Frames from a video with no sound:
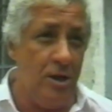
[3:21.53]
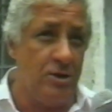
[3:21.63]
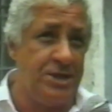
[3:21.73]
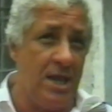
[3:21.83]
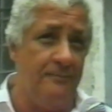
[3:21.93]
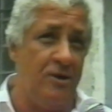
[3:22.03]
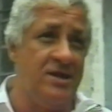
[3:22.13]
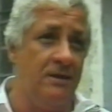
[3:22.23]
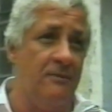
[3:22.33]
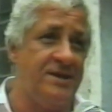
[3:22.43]
eu cheguei, por
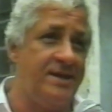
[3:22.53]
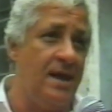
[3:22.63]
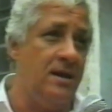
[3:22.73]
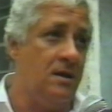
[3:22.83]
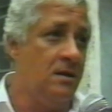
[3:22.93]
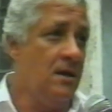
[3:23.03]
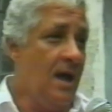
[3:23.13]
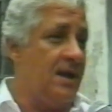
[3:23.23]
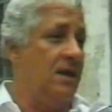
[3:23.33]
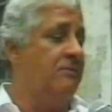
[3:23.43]
exemplo, Marcélia,
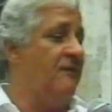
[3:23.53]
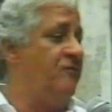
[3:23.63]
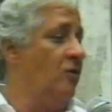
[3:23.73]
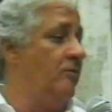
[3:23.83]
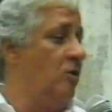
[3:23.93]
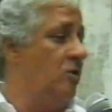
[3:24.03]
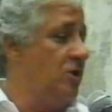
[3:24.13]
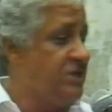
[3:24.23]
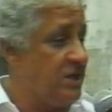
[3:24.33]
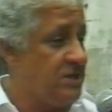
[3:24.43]
aquele bafioso me olhou
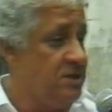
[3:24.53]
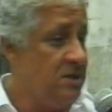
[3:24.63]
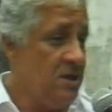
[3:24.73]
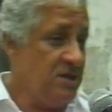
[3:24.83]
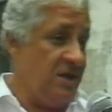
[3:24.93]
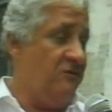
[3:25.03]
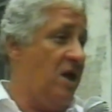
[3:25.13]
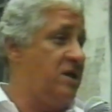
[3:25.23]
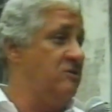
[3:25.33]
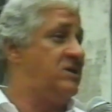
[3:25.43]
e disse assim, você
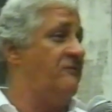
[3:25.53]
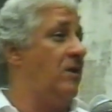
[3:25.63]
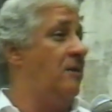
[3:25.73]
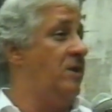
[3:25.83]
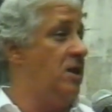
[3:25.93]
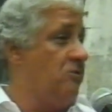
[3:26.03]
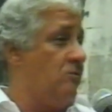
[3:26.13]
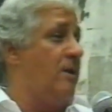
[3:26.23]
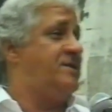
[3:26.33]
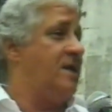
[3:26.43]
veio aqui, não sabe falar meia língua,
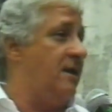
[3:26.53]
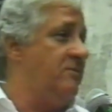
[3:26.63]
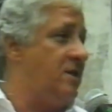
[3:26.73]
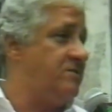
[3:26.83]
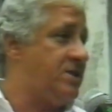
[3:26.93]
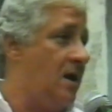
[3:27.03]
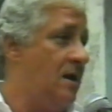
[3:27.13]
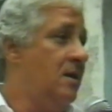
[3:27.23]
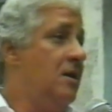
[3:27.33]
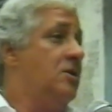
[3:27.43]
como é que você quer me entrevistar?
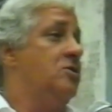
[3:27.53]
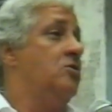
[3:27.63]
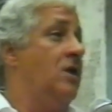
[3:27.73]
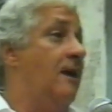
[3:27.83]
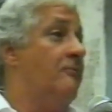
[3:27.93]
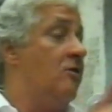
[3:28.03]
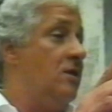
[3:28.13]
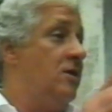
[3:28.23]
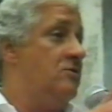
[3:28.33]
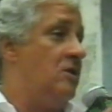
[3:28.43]
Eu digo, não lê a boca,
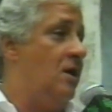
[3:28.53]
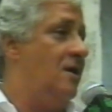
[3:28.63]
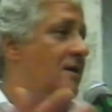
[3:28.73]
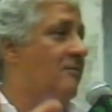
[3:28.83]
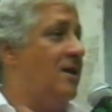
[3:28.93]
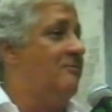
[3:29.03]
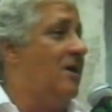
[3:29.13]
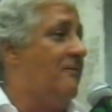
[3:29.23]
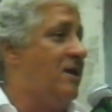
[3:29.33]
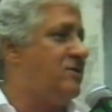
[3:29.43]
lê os olhos. Aí o malandro
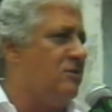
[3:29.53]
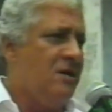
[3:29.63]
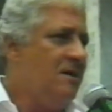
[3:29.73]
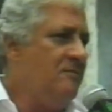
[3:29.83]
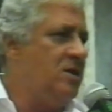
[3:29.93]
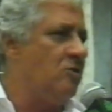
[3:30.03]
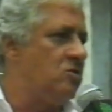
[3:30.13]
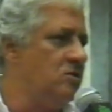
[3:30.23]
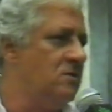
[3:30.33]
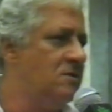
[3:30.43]
me abraçou, me deu
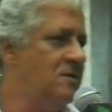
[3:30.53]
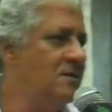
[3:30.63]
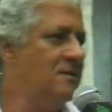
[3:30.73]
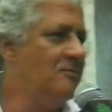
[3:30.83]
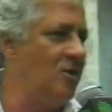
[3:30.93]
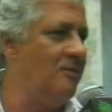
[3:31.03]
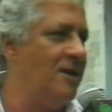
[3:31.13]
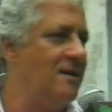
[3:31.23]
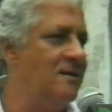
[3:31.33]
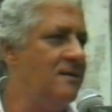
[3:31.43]
tudo. Morou, malandro?